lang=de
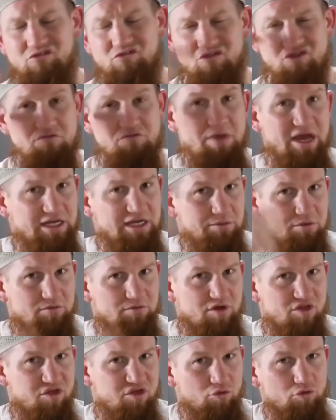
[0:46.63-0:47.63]
Uthman
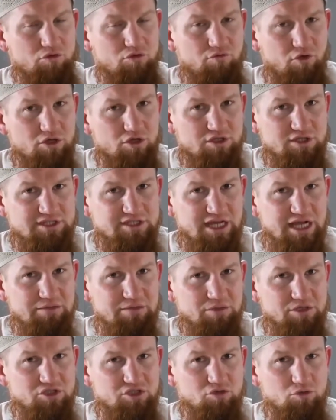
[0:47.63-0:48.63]
ibn Mas'un wollte
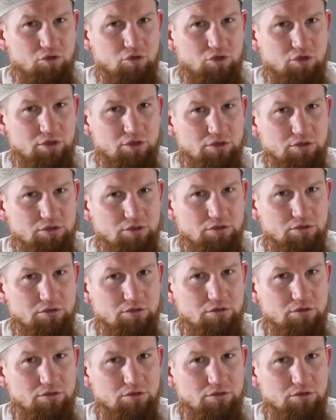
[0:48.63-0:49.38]
selber zuhören